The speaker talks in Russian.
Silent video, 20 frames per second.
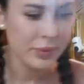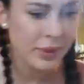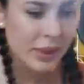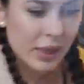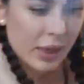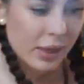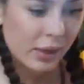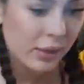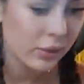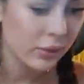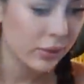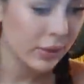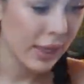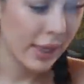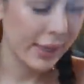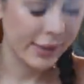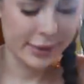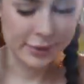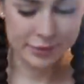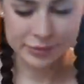Так, ну
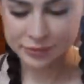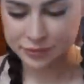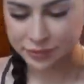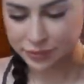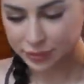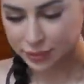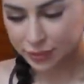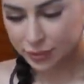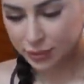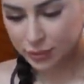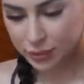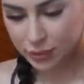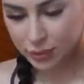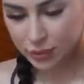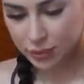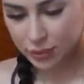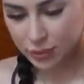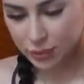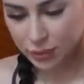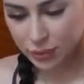ладно.
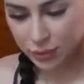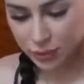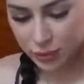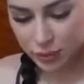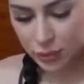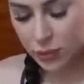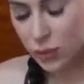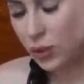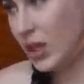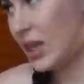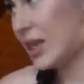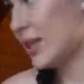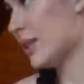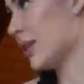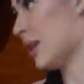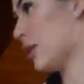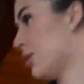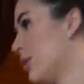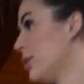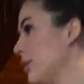Ну, я
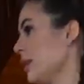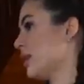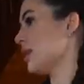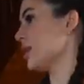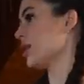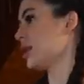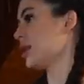останусь в этих